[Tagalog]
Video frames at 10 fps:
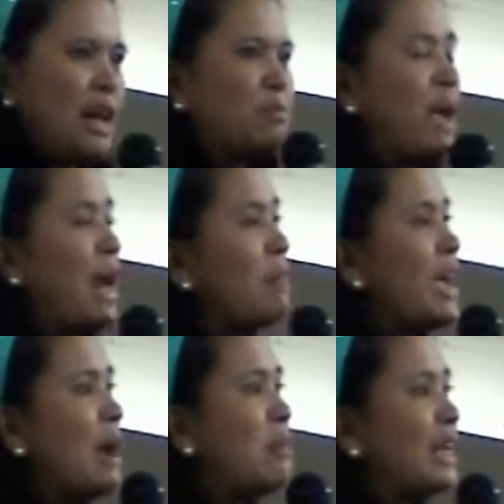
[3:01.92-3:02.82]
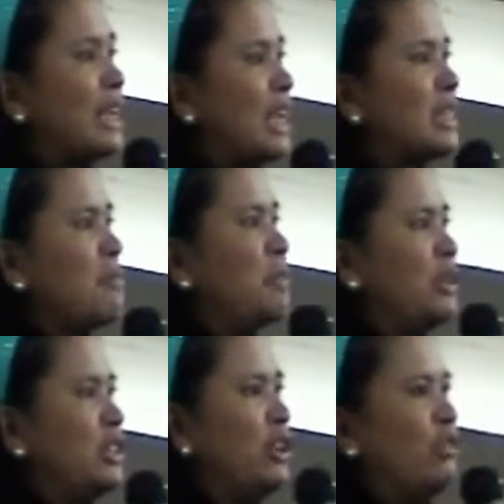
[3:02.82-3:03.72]
At maya-maya, makikita
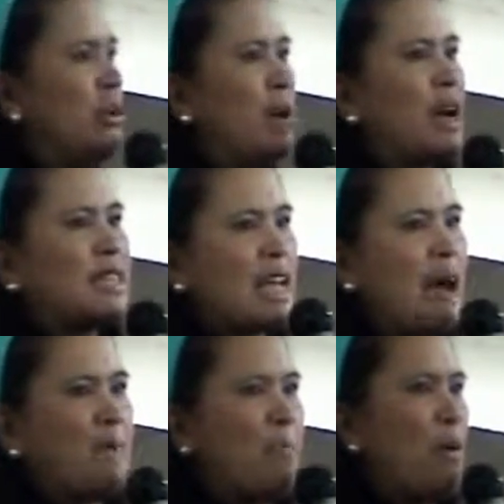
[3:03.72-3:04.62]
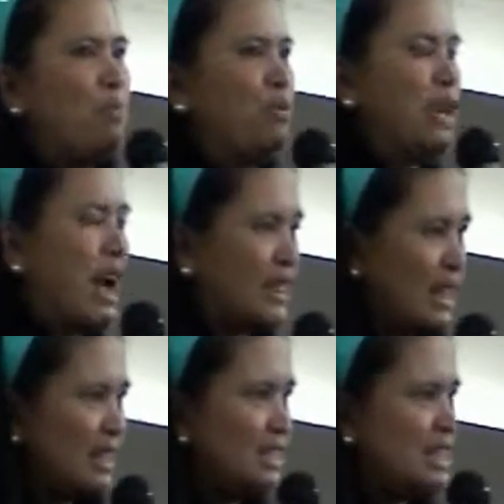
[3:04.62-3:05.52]
po ninyo yung ibang kasama po po
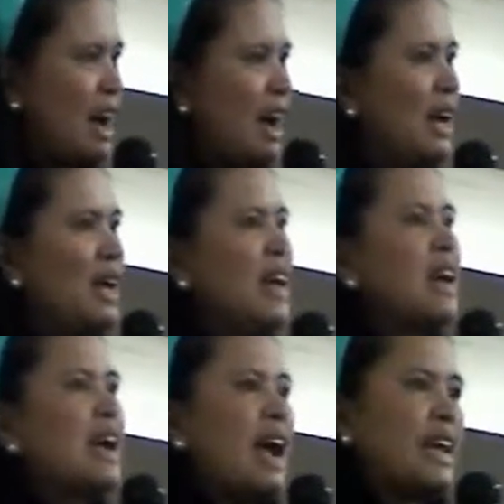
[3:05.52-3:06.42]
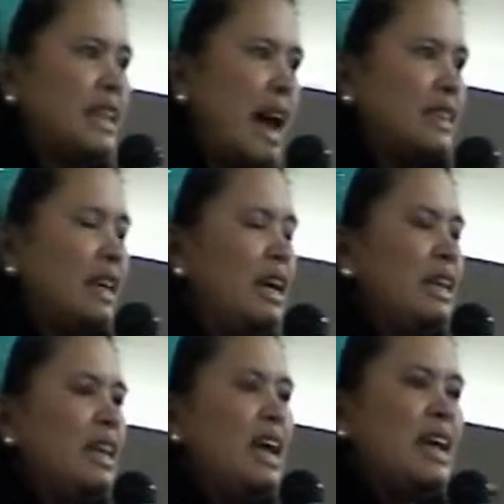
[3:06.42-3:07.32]
natin sa kaya
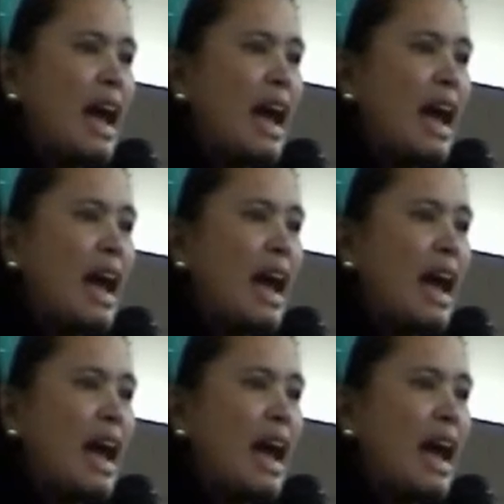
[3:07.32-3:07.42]
natin.